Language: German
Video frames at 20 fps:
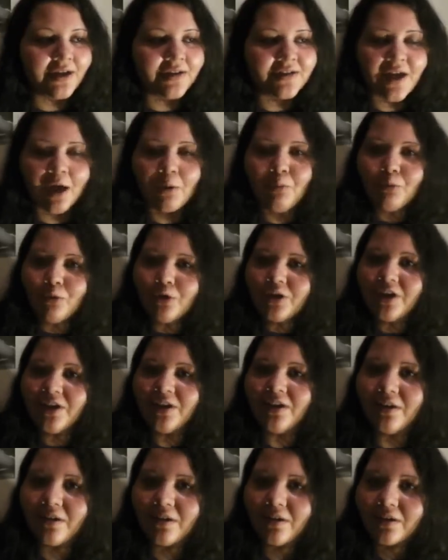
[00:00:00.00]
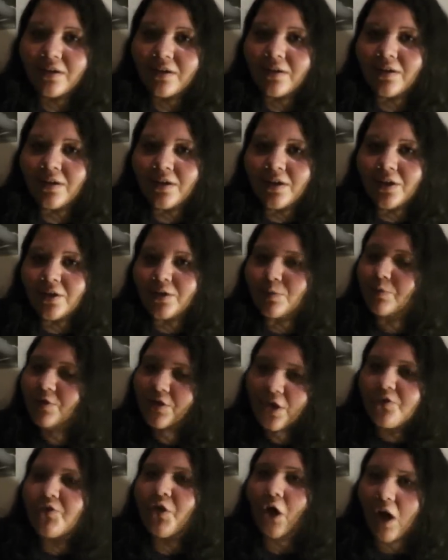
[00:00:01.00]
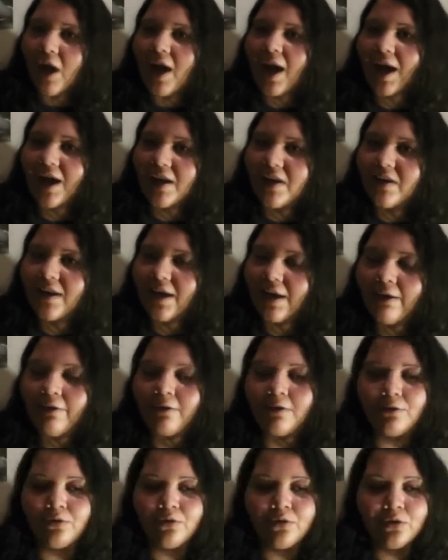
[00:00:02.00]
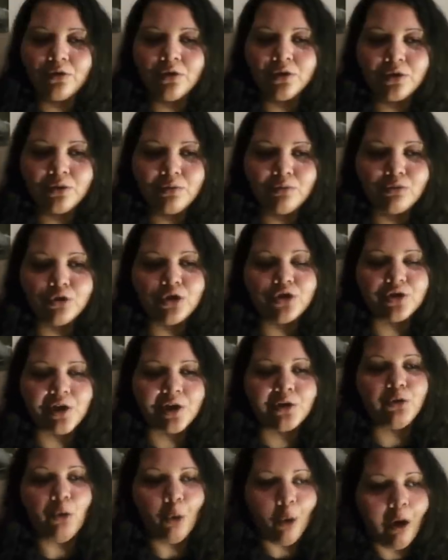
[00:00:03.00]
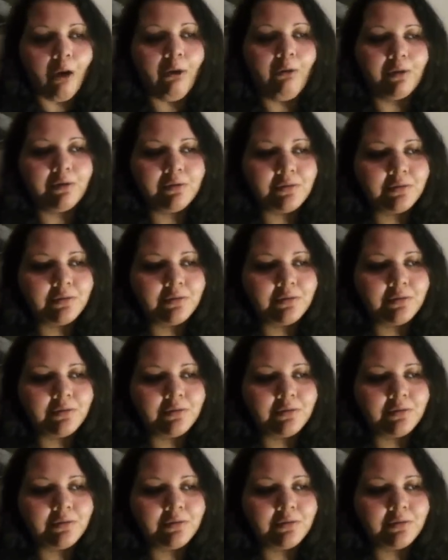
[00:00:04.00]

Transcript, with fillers: Ich sag, Mutti, du bist auch tolerant, ne? Mutti sagt, ja.